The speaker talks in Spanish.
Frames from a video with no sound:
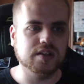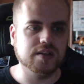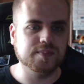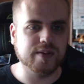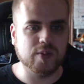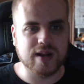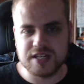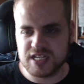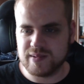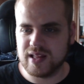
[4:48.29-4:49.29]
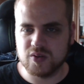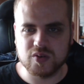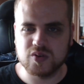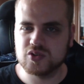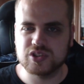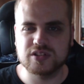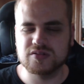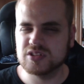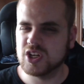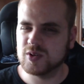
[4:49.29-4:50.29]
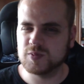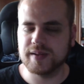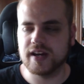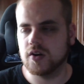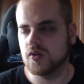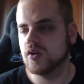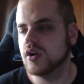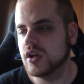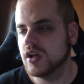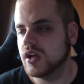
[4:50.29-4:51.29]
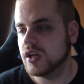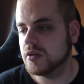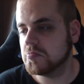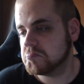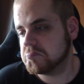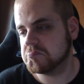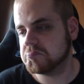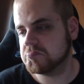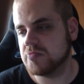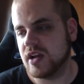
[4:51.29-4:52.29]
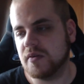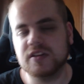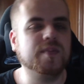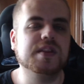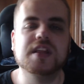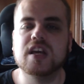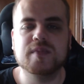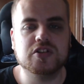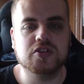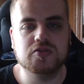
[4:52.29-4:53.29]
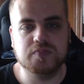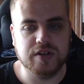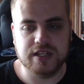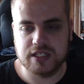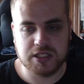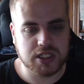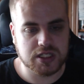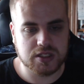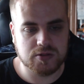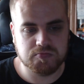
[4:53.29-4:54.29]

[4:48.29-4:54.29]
pero mal llevado, no, sé cómo explicarlo. En cuanto a PC Gaming Show, pues...